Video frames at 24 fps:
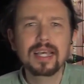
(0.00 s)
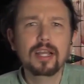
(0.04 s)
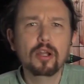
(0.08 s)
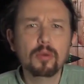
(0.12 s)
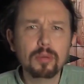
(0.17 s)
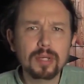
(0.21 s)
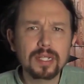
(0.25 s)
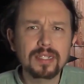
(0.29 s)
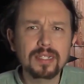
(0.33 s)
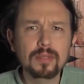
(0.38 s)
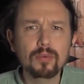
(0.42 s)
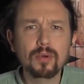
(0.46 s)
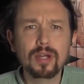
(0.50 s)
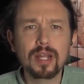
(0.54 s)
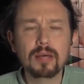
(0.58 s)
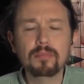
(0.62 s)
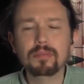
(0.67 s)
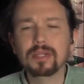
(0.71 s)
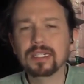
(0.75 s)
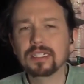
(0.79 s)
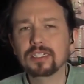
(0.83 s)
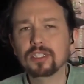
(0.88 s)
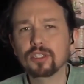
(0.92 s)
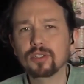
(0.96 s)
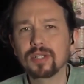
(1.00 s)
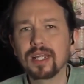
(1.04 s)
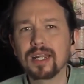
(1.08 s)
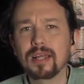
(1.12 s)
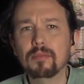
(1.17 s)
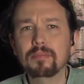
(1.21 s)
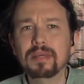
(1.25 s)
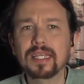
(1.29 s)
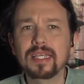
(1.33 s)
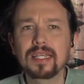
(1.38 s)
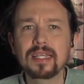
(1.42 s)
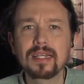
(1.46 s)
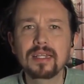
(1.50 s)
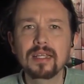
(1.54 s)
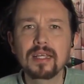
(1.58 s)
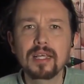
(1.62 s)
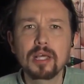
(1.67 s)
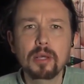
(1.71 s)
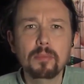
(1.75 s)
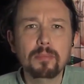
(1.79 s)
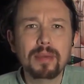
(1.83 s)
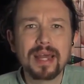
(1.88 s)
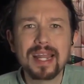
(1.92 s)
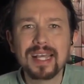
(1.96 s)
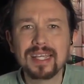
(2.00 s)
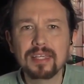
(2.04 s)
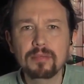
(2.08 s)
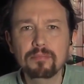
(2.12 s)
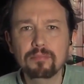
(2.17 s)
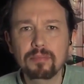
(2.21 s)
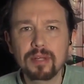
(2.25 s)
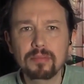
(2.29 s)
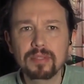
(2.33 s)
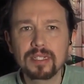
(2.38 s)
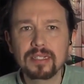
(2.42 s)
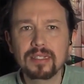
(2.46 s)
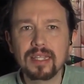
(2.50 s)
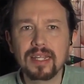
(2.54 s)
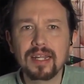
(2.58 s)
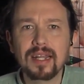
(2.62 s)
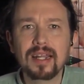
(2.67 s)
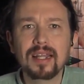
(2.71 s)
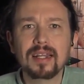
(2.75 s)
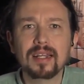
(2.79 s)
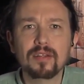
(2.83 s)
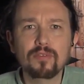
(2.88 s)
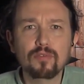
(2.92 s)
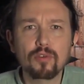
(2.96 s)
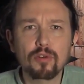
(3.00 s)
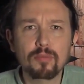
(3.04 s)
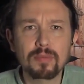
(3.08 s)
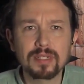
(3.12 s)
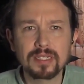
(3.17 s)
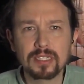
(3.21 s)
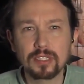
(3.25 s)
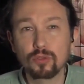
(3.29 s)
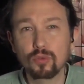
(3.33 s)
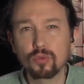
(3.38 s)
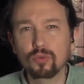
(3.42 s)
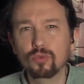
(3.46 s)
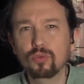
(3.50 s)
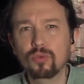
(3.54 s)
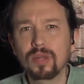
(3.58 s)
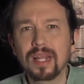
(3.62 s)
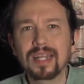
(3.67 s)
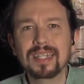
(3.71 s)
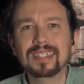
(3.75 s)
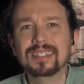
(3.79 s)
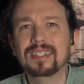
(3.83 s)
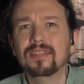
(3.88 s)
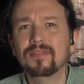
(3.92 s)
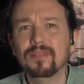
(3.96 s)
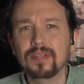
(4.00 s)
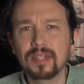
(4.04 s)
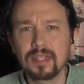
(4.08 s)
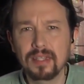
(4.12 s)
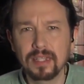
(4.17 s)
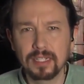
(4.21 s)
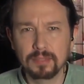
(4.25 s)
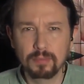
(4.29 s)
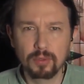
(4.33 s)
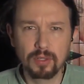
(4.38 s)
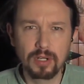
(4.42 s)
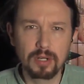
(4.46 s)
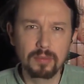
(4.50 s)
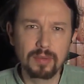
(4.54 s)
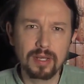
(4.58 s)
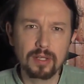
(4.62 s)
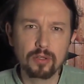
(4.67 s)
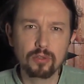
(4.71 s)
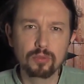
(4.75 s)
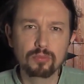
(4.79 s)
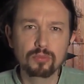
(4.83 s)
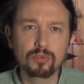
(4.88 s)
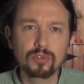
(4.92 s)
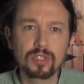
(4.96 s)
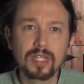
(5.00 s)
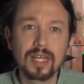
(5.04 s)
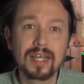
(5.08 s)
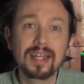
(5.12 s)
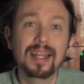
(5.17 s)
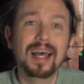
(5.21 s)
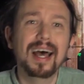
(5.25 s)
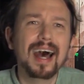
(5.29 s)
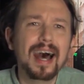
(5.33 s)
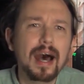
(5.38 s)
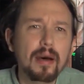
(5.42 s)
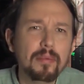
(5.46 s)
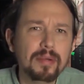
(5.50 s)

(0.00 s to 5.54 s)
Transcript: El objetivo era presionar a Pekín para que implementara las reformas estructurales definidas por el Banco Mundial,